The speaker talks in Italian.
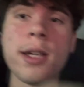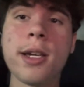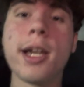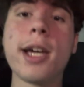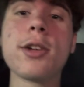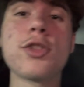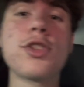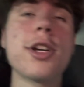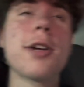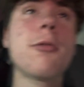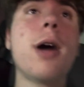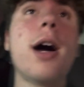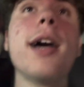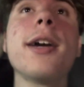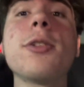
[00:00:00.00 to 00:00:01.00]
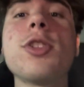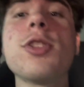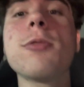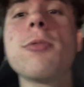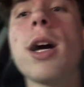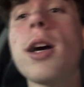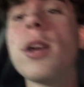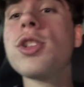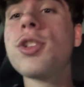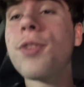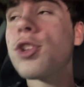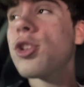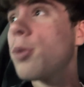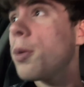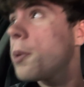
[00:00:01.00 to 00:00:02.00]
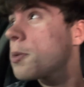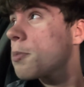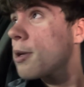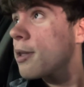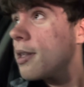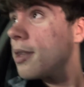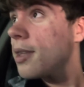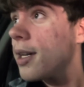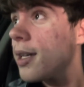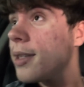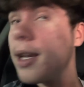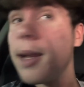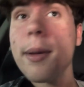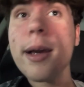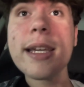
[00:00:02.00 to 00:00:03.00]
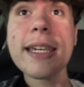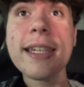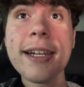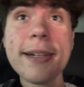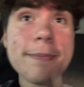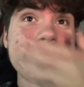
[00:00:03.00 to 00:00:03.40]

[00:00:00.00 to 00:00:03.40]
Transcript: Eccoci qua, eccoci qua, oggi facciamo il post partita dalla macchina,